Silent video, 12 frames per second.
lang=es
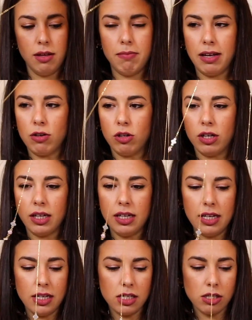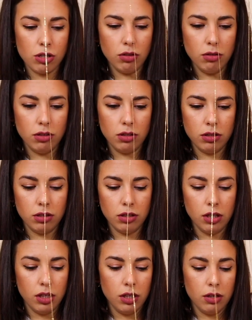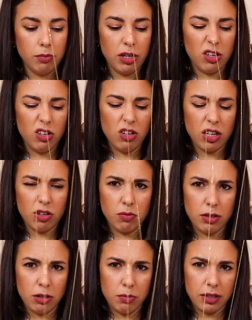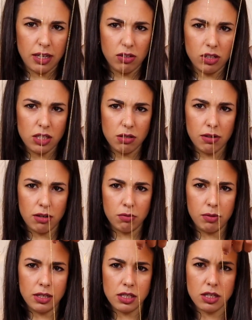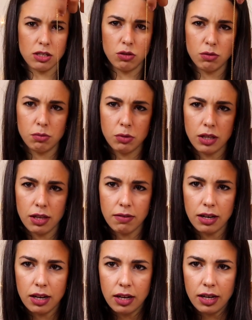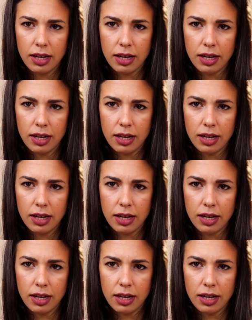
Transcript: Me cogí esto, pero no lo recomiendo porque creo que se va a romper. Es que es como muy débil.